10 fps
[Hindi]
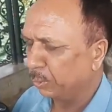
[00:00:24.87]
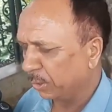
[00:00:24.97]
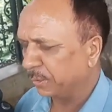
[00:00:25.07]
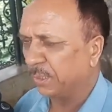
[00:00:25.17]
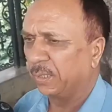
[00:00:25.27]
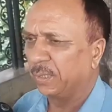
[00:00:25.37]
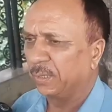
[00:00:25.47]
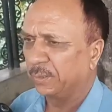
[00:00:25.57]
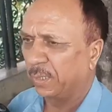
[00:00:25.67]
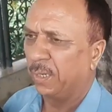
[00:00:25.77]
दुखद
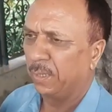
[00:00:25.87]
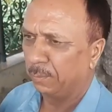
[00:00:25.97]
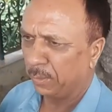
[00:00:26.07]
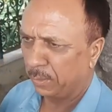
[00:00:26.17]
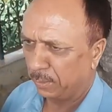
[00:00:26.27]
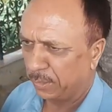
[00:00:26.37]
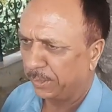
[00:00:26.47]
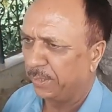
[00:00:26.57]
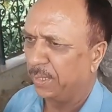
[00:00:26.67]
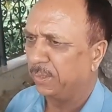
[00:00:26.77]
सा
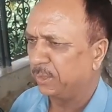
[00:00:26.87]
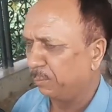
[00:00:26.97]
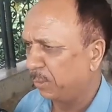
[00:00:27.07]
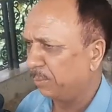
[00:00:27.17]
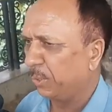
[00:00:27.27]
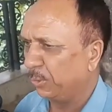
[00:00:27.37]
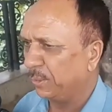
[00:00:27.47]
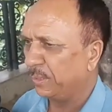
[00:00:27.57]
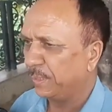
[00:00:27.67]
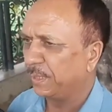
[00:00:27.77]
घटना चंबा में
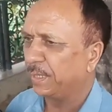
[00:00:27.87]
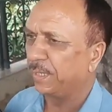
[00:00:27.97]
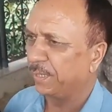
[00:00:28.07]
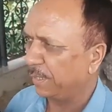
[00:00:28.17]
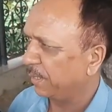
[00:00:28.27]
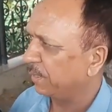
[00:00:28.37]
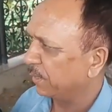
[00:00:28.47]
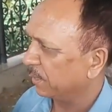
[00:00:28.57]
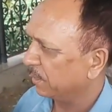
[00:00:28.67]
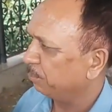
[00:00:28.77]
हुई एक एनआरआई के
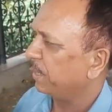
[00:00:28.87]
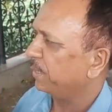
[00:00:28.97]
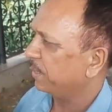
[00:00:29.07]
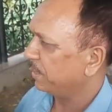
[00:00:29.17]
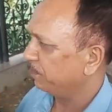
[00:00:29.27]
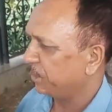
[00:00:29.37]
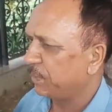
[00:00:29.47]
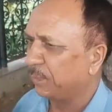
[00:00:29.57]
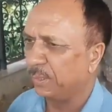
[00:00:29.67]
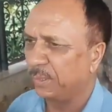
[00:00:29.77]
साथ पार्किंग के
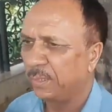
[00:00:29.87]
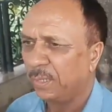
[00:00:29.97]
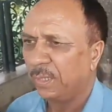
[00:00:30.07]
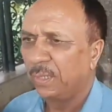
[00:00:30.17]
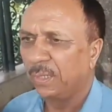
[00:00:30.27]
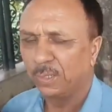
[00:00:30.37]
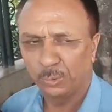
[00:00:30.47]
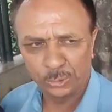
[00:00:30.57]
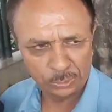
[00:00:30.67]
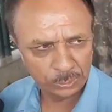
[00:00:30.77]
विषय में
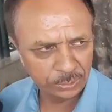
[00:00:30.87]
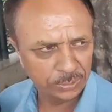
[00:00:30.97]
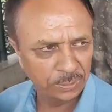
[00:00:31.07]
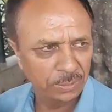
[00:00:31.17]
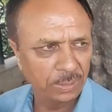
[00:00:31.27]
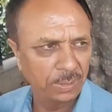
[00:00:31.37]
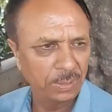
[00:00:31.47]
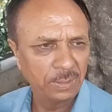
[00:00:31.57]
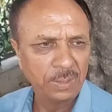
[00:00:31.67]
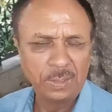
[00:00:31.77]
कुछ न कुछ
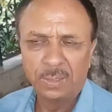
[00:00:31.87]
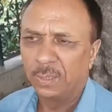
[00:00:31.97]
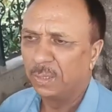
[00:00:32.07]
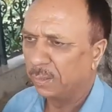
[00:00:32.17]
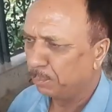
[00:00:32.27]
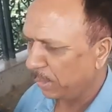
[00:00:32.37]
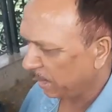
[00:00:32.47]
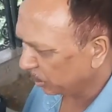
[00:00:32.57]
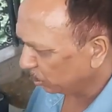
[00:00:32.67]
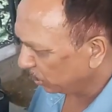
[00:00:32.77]

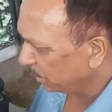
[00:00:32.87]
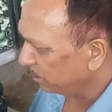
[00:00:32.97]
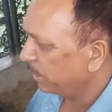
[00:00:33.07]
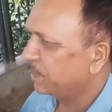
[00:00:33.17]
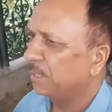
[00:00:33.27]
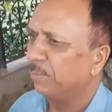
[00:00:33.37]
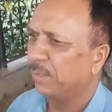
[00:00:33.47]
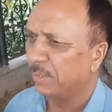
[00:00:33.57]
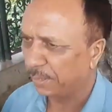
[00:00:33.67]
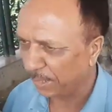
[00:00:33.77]
बहस हुई बहस के
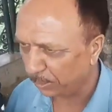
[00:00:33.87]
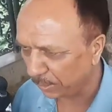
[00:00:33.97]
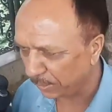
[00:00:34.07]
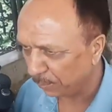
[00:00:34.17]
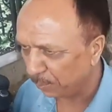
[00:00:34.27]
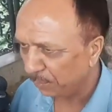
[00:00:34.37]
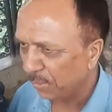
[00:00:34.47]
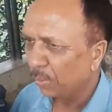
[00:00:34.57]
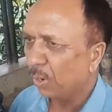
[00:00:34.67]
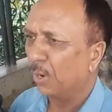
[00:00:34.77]
बाद लड़ाई हुई
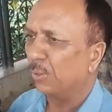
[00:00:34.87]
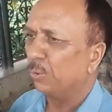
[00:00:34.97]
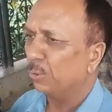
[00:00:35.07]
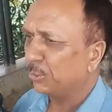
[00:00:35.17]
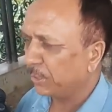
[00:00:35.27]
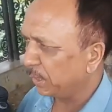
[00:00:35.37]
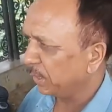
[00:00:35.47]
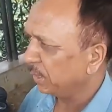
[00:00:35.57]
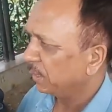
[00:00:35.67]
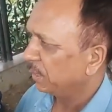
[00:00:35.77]
और उससे